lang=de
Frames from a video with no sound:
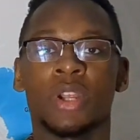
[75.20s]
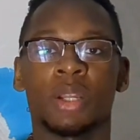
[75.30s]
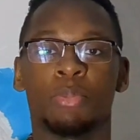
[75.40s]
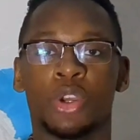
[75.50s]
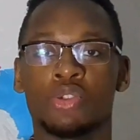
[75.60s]
Und
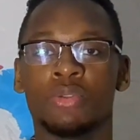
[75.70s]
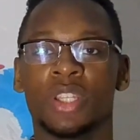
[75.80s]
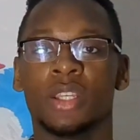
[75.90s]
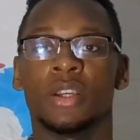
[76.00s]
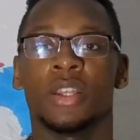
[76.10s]
eine
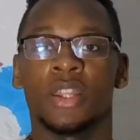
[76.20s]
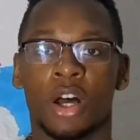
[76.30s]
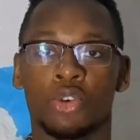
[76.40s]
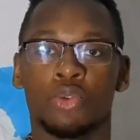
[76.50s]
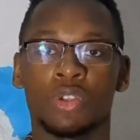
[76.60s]
Person, die
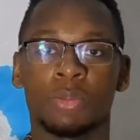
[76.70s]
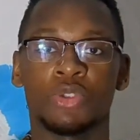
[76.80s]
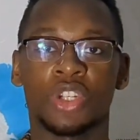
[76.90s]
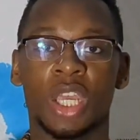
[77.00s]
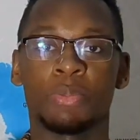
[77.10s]
nach
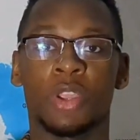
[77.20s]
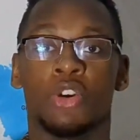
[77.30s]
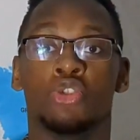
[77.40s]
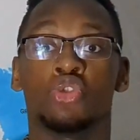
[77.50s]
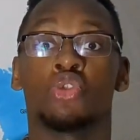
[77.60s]
Großem strebt,
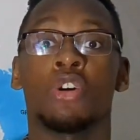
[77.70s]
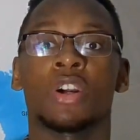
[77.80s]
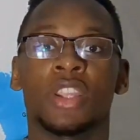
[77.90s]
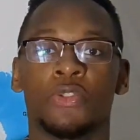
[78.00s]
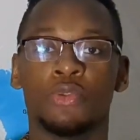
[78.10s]

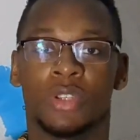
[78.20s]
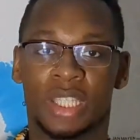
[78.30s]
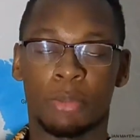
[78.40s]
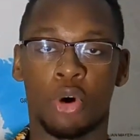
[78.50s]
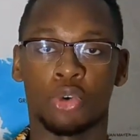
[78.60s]
sorgt dafür,
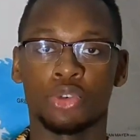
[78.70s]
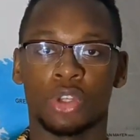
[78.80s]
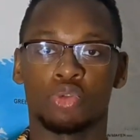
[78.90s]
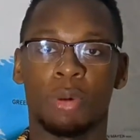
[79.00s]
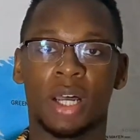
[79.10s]
sich selber auch
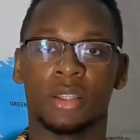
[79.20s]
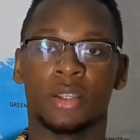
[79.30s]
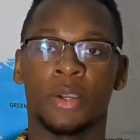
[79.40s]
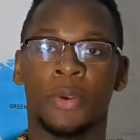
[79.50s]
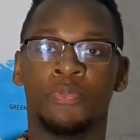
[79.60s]
größer zu machen.
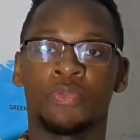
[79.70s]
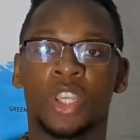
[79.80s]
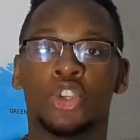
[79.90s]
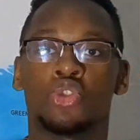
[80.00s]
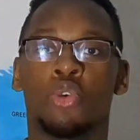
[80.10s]

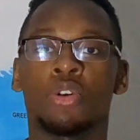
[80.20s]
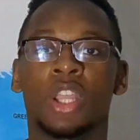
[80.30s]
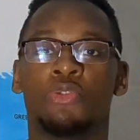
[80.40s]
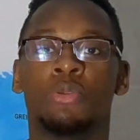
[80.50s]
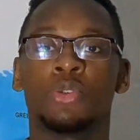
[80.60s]
Ich
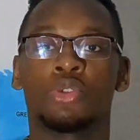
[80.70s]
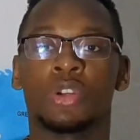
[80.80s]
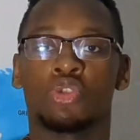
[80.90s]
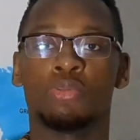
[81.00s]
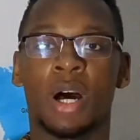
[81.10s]
sorge dafür, mich
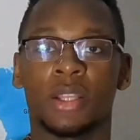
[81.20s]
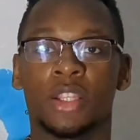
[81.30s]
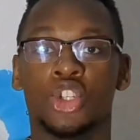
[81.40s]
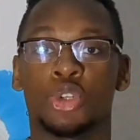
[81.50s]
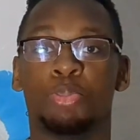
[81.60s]
größer zu machen.
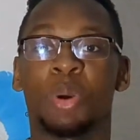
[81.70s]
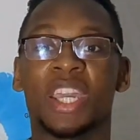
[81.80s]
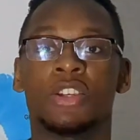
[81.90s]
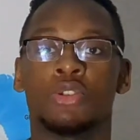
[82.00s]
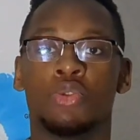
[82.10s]
Ich
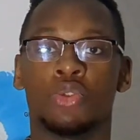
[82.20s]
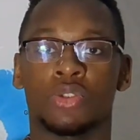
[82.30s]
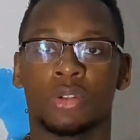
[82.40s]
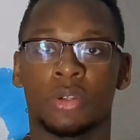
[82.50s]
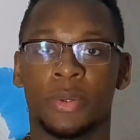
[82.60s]
spreche
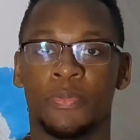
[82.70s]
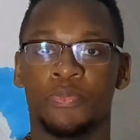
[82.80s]
groß.